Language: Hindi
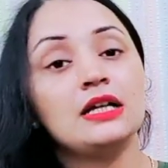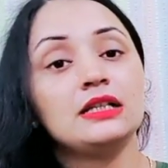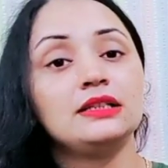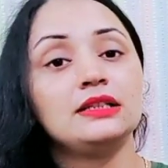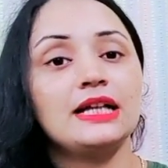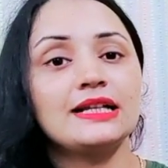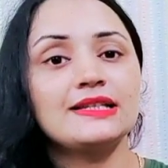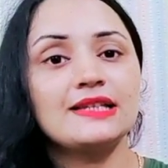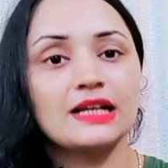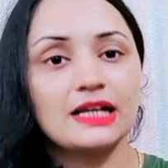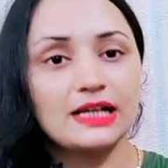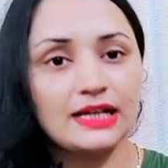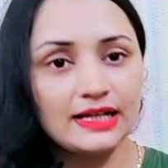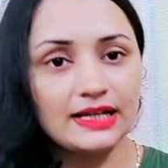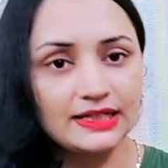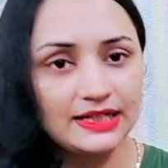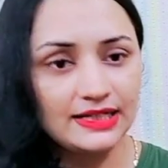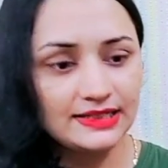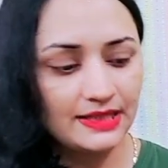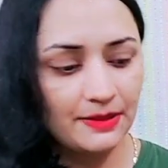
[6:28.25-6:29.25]
नज़र
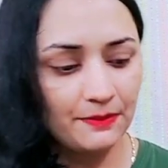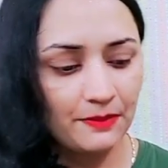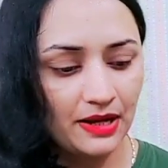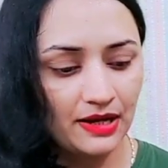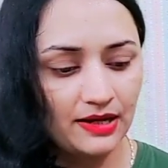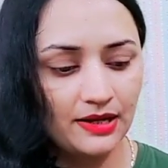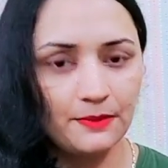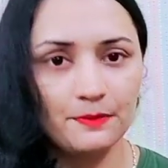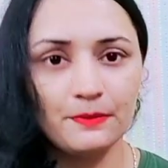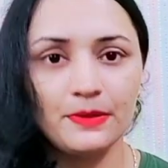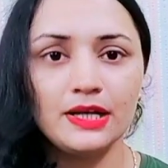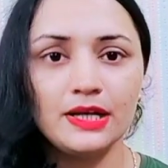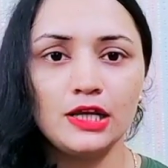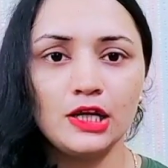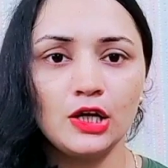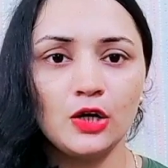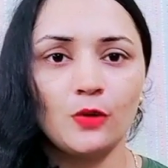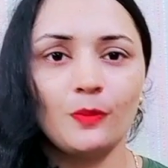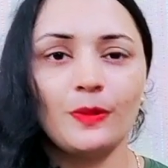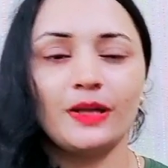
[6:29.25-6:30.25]
लगने से बाल लंबे
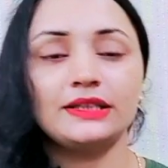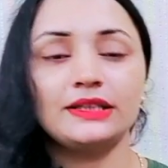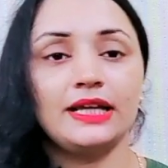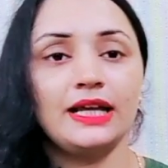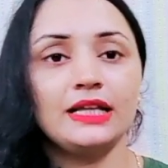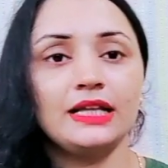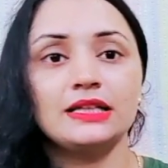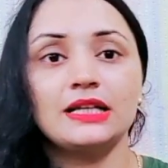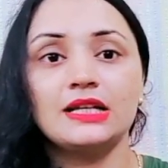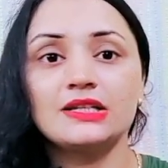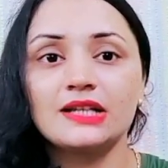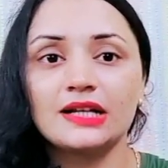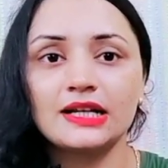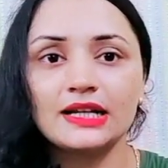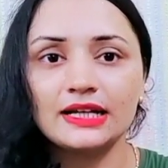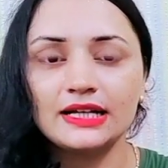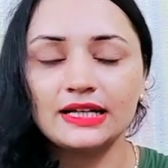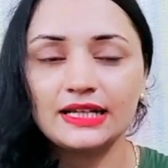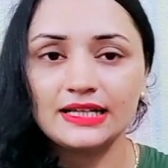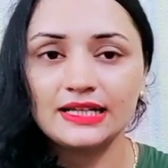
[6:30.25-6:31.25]
नहीं हो पाते हैं नज़र
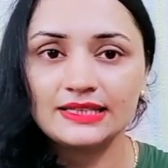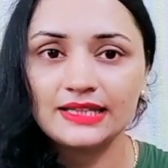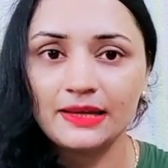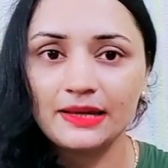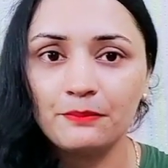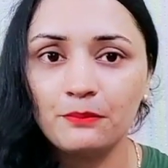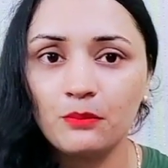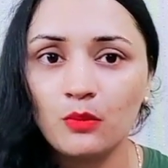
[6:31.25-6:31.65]
लगने से